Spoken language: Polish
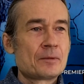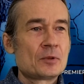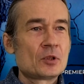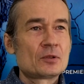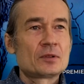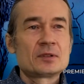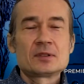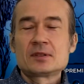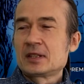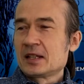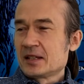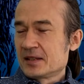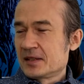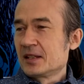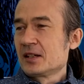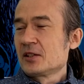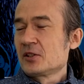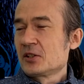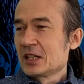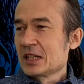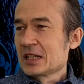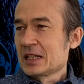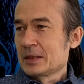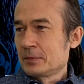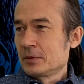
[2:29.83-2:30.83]
No, tej sceny
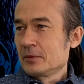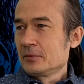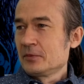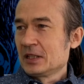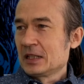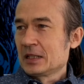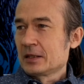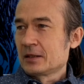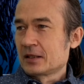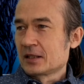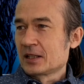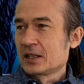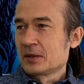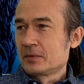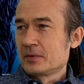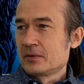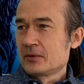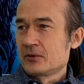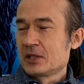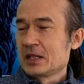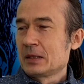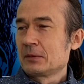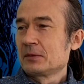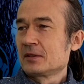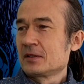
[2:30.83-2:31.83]
się nie zapomina, tak jak
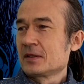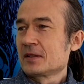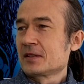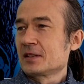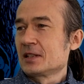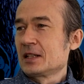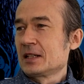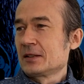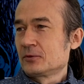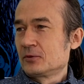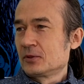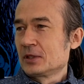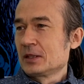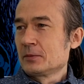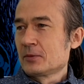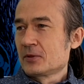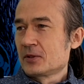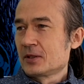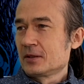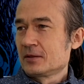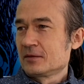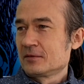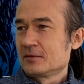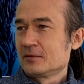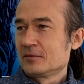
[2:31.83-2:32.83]
powiedziałem, to jest scena, której
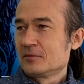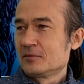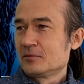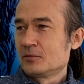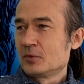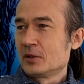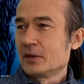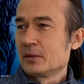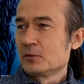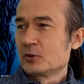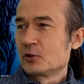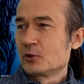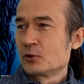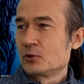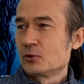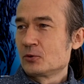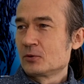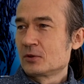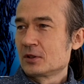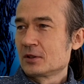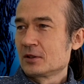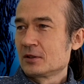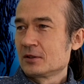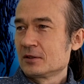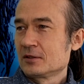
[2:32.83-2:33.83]
może powiem
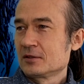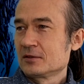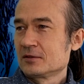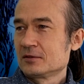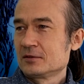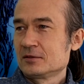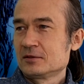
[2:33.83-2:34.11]
króciutko.